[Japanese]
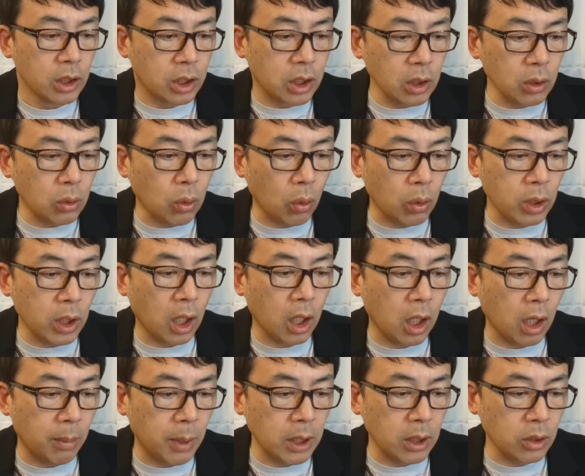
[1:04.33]
深刻な
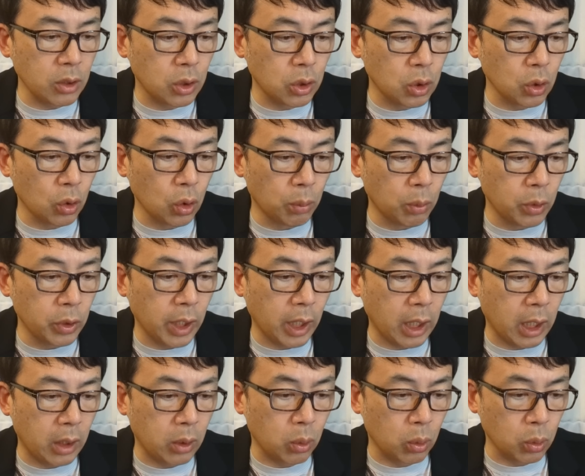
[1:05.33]
ガバナンス上の問題
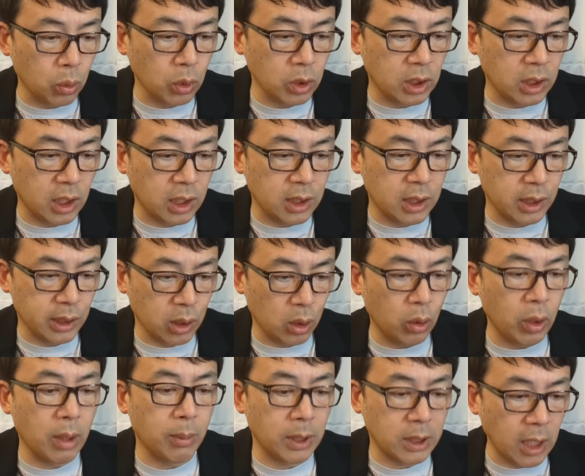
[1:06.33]
があることを指摘せざる
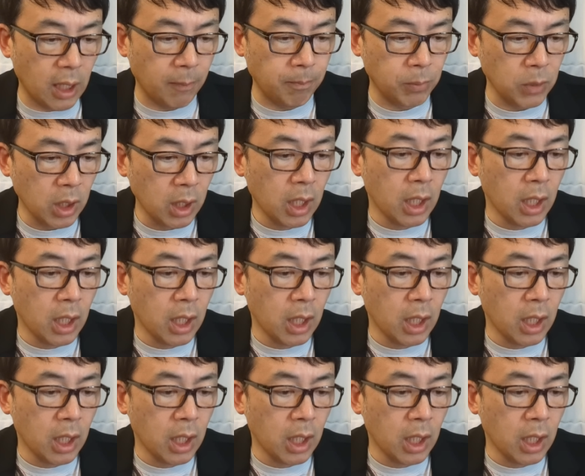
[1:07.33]
を得ません。